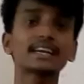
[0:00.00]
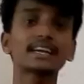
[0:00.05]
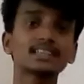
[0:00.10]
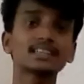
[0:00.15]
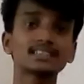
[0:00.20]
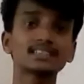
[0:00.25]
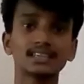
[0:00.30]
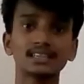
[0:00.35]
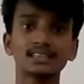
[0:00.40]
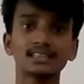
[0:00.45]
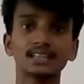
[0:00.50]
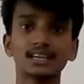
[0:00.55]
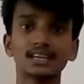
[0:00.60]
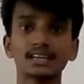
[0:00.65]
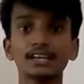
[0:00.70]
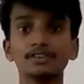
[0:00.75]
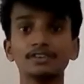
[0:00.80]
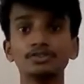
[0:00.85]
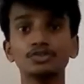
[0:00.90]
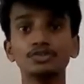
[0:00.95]
ఎట్లా
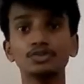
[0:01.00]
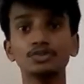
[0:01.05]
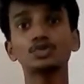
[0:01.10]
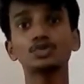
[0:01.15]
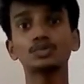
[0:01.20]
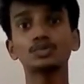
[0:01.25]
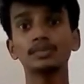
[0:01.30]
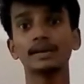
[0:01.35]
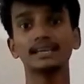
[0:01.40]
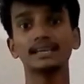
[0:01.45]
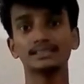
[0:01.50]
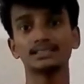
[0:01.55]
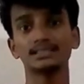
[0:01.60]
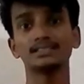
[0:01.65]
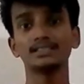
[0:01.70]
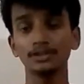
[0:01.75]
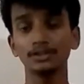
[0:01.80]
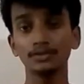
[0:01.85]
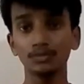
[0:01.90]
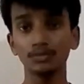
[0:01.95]
జరిగిందంటే యూట్యూబ్
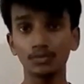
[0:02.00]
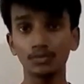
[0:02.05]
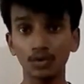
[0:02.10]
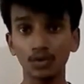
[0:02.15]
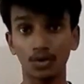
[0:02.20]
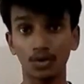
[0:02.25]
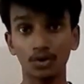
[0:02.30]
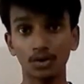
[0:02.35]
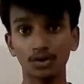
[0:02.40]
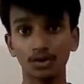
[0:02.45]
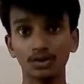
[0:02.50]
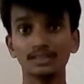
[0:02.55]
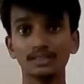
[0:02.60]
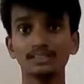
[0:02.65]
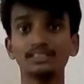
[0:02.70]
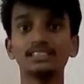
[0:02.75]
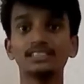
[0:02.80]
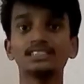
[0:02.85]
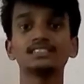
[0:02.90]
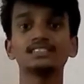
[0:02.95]
ఎస్ఈఓ
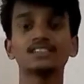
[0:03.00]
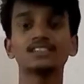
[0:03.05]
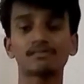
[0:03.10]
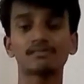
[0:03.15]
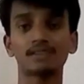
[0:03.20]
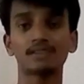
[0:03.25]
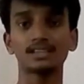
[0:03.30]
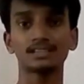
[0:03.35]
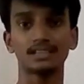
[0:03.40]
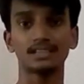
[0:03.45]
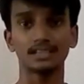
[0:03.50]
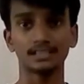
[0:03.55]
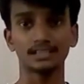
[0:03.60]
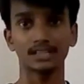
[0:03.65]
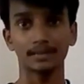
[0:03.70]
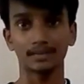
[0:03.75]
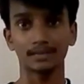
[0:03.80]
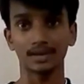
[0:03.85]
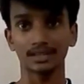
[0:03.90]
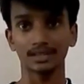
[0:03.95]
చేసిన దాని వల్లే
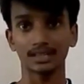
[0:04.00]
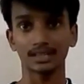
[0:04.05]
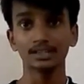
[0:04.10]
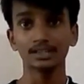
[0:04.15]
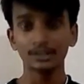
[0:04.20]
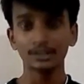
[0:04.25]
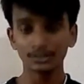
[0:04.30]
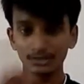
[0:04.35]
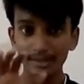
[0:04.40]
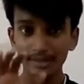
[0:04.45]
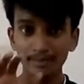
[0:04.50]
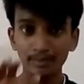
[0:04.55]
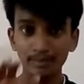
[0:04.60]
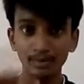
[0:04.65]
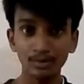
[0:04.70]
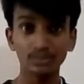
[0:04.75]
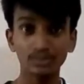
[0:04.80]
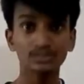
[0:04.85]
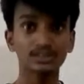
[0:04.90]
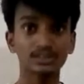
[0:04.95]
జరిగినాయి అనమాట సో
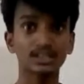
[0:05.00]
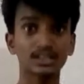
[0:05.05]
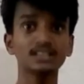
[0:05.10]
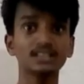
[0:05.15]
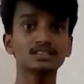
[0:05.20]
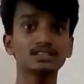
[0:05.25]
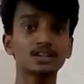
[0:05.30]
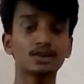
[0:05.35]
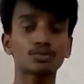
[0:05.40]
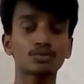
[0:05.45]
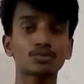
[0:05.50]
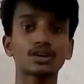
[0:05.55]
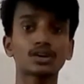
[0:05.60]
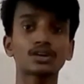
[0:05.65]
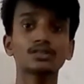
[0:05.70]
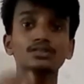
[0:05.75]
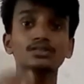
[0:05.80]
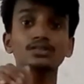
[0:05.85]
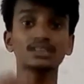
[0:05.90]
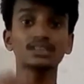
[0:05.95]
ఇప్పుడు తెలిసింది
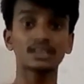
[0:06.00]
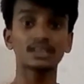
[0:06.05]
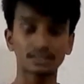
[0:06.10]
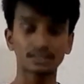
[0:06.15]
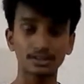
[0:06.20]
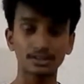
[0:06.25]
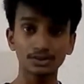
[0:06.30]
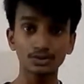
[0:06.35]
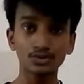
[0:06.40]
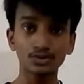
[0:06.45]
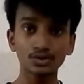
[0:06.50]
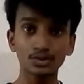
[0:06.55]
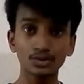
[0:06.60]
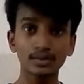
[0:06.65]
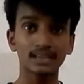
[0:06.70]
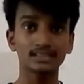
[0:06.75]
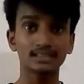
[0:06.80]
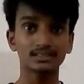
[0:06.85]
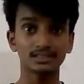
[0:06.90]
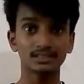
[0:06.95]
అనుకున్నాను అసలు యూట్యూబ్
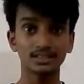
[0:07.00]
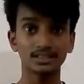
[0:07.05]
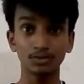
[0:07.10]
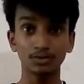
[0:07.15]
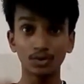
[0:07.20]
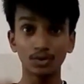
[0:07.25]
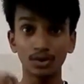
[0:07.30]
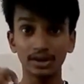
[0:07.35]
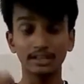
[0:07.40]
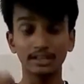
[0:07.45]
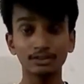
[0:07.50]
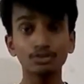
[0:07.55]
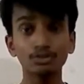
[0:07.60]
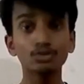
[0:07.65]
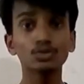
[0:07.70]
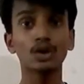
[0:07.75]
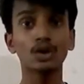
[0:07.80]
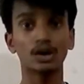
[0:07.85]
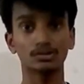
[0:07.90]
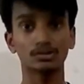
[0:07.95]
ఎస్సీఓ e
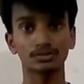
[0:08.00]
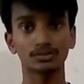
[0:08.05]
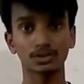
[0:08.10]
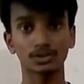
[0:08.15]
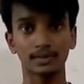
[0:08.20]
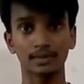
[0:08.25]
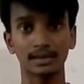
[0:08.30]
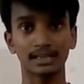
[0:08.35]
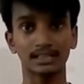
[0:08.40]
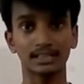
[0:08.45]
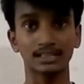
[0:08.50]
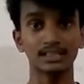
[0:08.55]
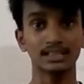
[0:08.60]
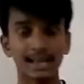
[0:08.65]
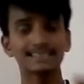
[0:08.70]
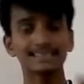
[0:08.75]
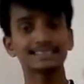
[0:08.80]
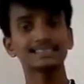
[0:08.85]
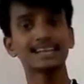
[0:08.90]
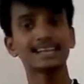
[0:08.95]
ఎందుకు అవసరం అనేది
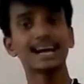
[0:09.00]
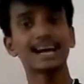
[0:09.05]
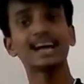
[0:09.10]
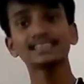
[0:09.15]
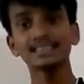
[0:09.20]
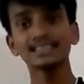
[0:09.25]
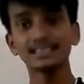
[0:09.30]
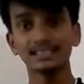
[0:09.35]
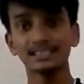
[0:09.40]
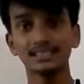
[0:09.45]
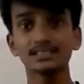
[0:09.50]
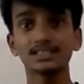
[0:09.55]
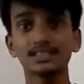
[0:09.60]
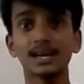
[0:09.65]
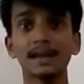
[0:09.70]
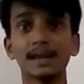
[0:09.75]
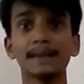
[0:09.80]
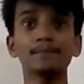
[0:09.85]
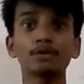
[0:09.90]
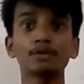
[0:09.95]
అండ్ ద థర్డ్ థింగ్ ఇస్
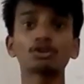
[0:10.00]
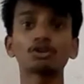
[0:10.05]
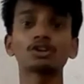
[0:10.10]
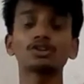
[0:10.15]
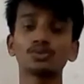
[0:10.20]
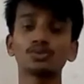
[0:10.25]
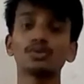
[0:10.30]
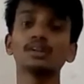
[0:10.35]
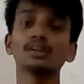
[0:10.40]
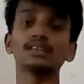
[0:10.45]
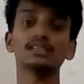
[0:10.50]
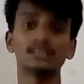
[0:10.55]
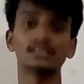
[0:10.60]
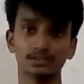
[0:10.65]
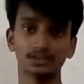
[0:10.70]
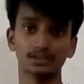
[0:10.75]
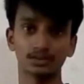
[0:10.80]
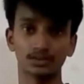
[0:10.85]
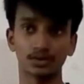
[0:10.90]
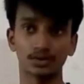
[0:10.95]
ద ఇంపార్టెంట్ టూల్ ఇన్
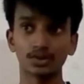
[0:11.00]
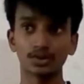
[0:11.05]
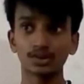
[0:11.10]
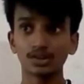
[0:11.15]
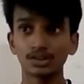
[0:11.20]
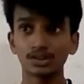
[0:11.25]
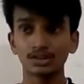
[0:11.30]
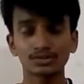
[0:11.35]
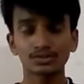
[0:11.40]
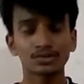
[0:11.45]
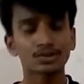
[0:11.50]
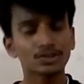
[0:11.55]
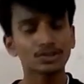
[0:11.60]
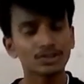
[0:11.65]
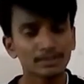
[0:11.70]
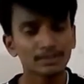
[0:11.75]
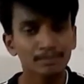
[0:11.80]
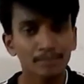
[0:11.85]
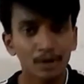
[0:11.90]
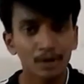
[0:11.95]
ఎస్సీఓ సో
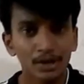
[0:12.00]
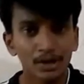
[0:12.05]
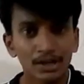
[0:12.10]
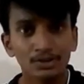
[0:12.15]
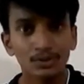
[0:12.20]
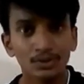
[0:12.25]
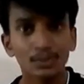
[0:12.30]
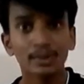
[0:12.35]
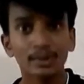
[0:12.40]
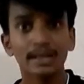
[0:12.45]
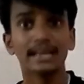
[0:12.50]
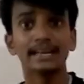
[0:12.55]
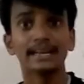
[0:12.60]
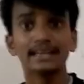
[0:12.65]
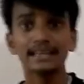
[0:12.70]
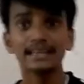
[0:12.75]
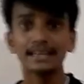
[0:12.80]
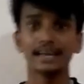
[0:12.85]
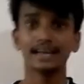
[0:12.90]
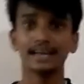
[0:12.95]
ఇంపార్టెంట్ టూల్
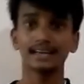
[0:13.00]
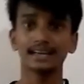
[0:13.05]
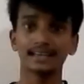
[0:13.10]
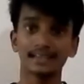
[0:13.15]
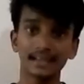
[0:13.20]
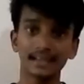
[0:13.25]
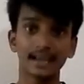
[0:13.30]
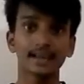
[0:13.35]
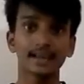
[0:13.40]
ఏంటి అంటే